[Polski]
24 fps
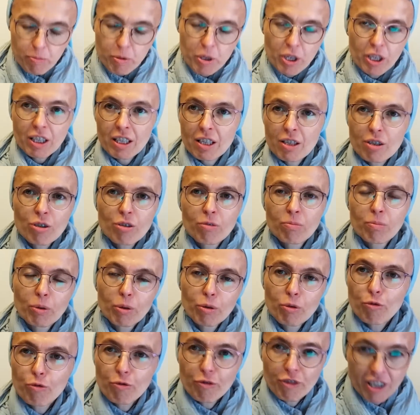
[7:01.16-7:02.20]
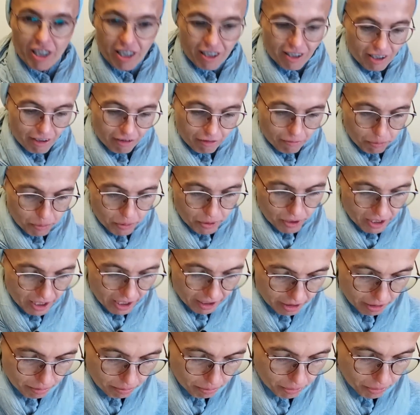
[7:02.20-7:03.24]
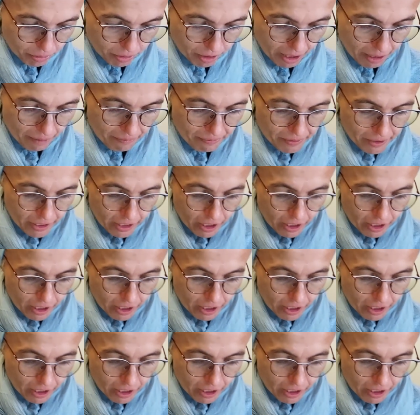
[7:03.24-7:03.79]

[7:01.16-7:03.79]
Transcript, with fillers: w przekaz o Bogu, w wiedzę, w poznanie Boga,